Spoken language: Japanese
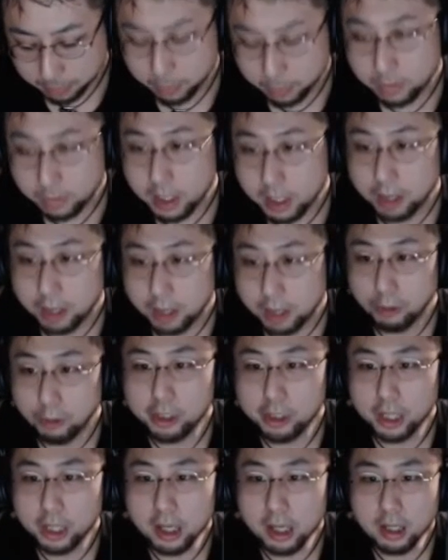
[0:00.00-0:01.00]
居心地がいい
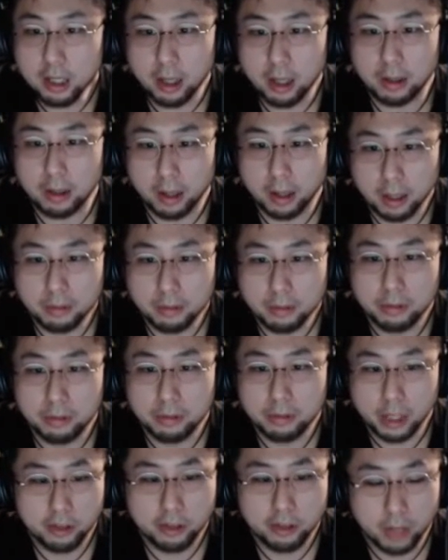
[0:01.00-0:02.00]
んだよね、ふわっち
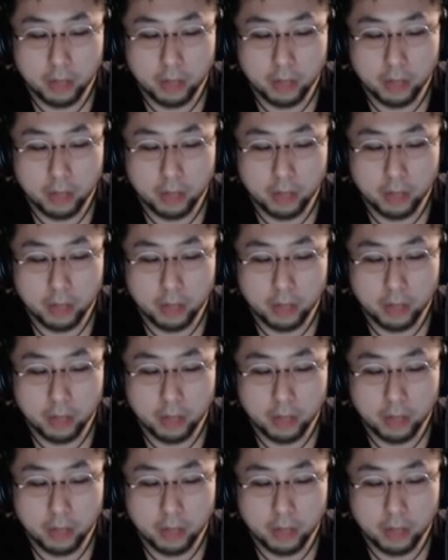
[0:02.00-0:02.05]
は。